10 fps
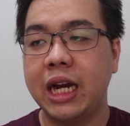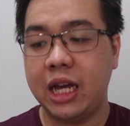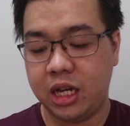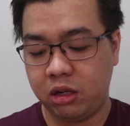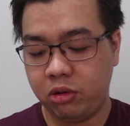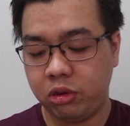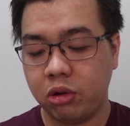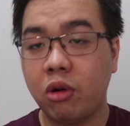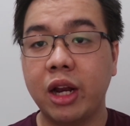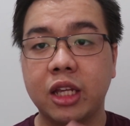Dan
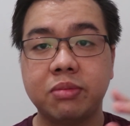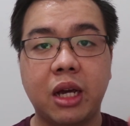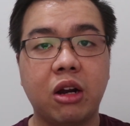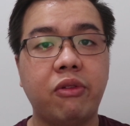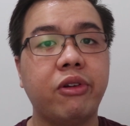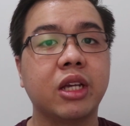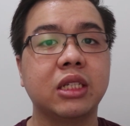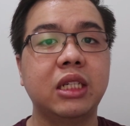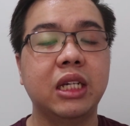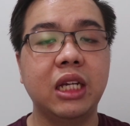untuk kualitas mikrofonnya
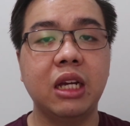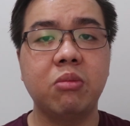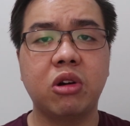sendiri,